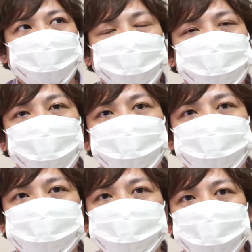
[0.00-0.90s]

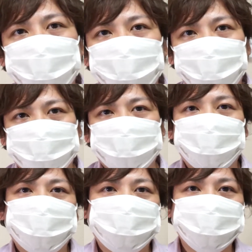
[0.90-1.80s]
2014年のやつ
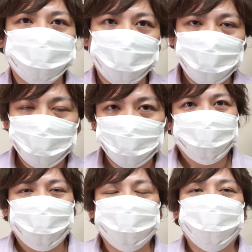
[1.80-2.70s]
なんですよね
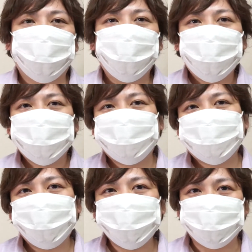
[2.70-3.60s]
あの大き
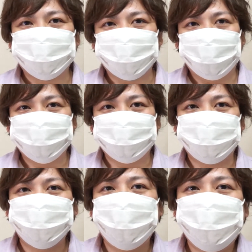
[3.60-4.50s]
さはですね
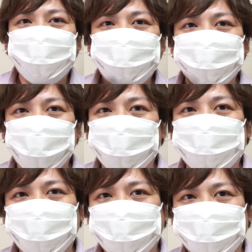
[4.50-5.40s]
すごいいい大き
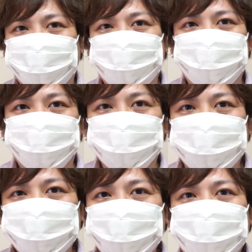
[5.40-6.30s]
さなんですよ
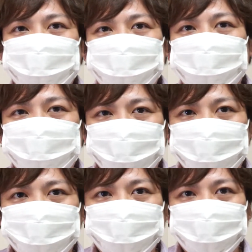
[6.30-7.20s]
11
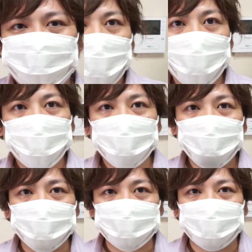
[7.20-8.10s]
インチ幅
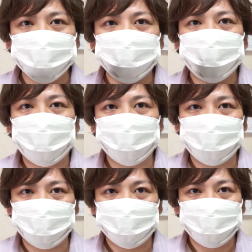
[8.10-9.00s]
が3 0
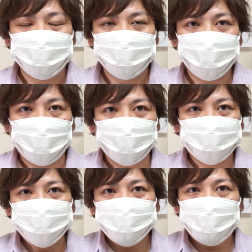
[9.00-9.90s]
センチで
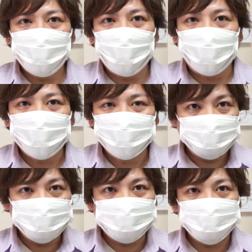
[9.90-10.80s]
奥行きが
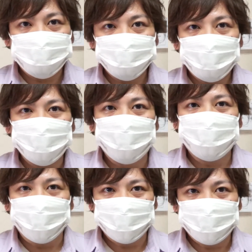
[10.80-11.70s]
1 9 2
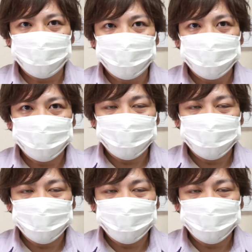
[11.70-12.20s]
センチ